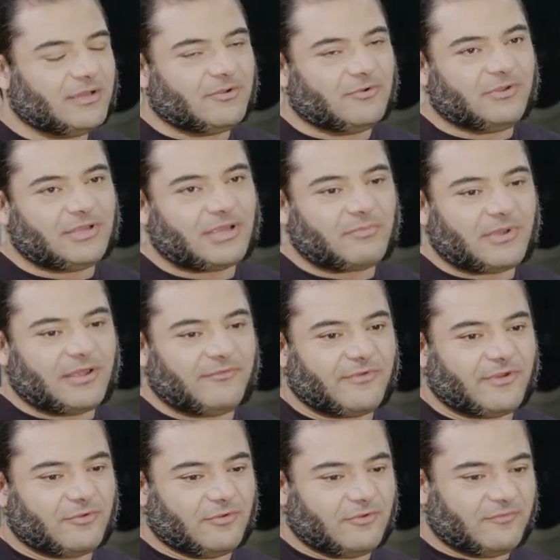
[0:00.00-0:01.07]
Und ich habe
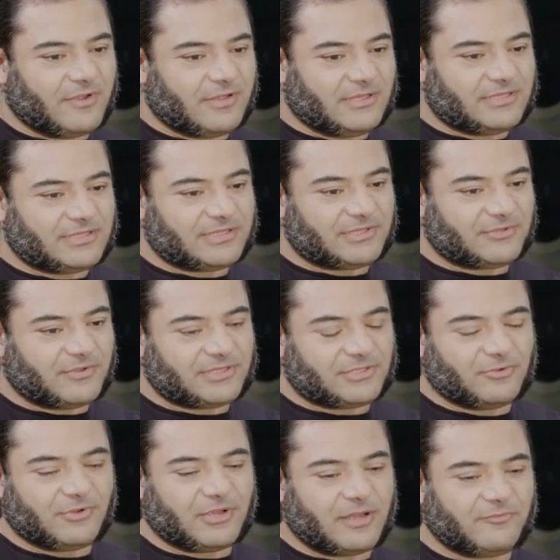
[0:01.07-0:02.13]
einfach irgendwann diese
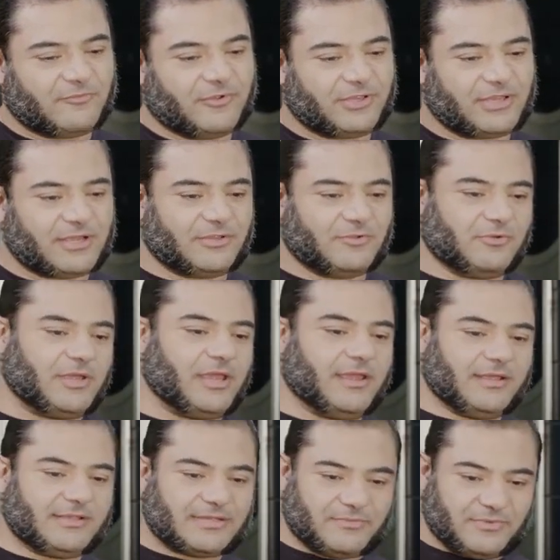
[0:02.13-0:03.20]
Situation gehabt, wo ich dachte, okay,
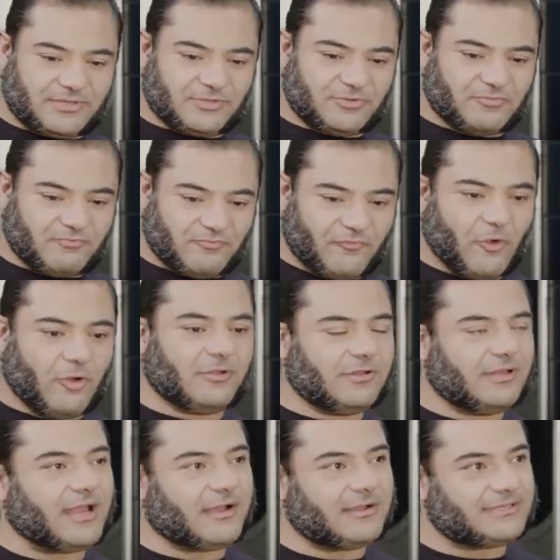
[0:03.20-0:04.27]
jetzt habe ich so
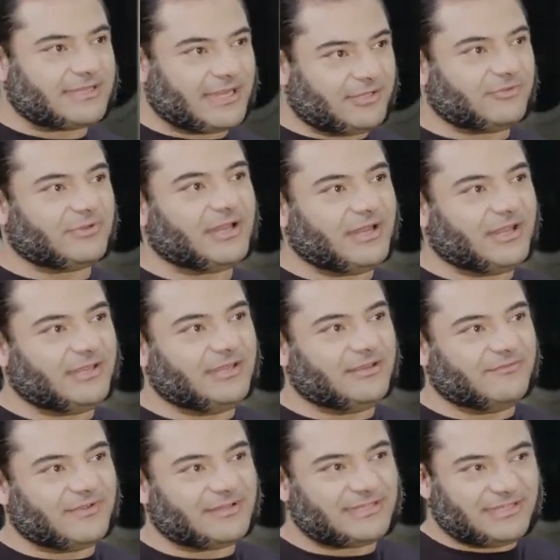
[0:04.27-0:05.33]
wochenlang Zeit und Energie
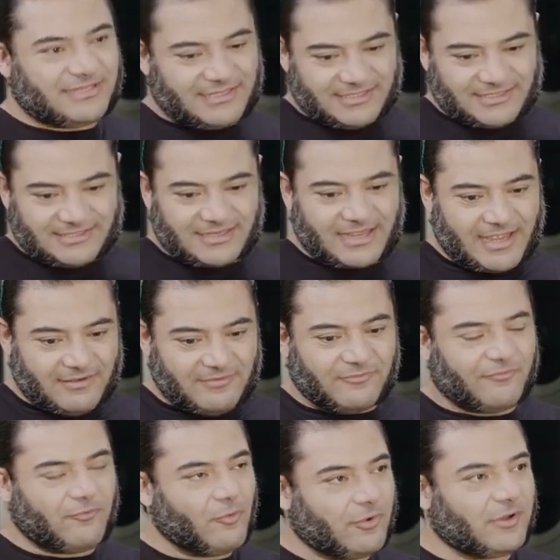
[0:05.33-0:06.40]
investiert, diesen einen
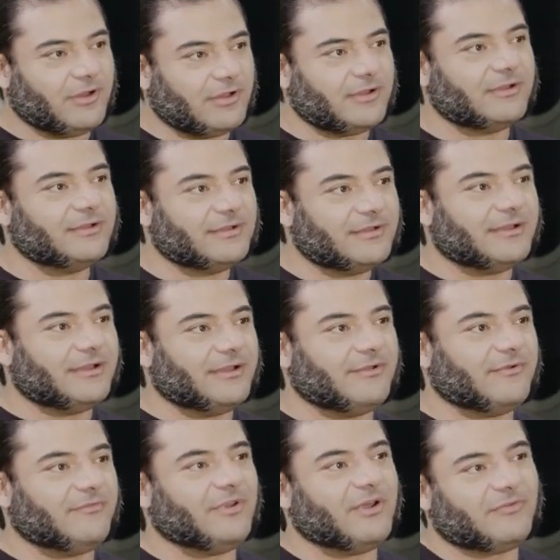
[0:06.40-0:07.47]
Vogel äh, äh,
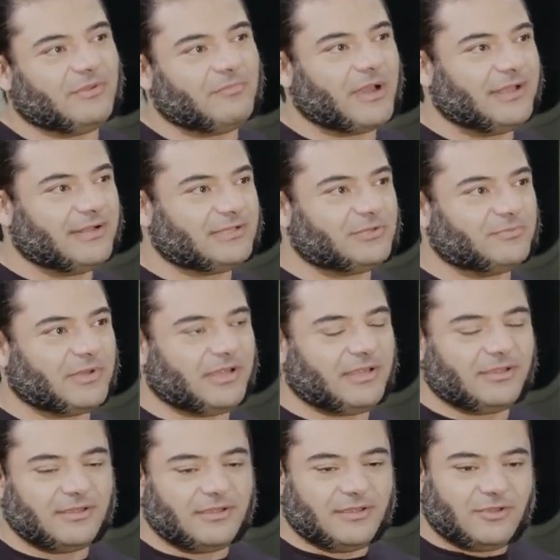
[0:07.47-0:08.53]
wieder auf die Beine zu
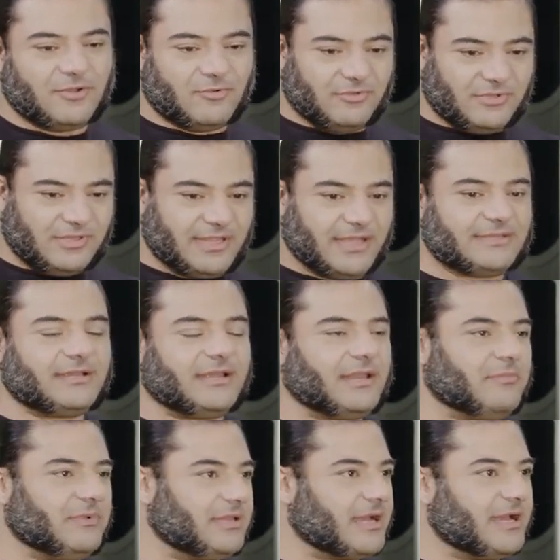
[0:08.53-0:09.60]
bringen. Und in der Zeit
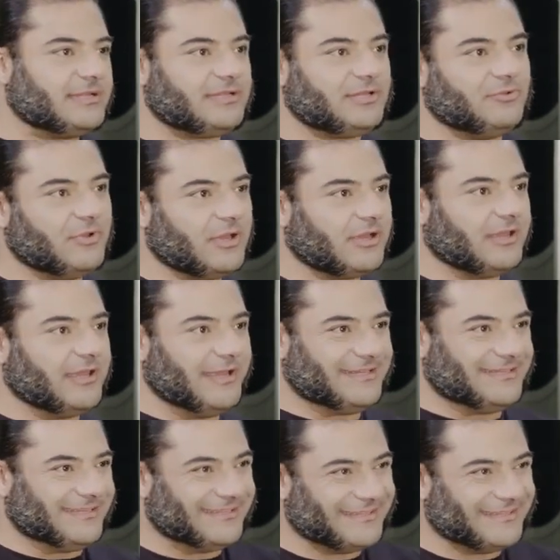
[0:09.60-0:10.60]
habe ich 30 Hühner gegessen.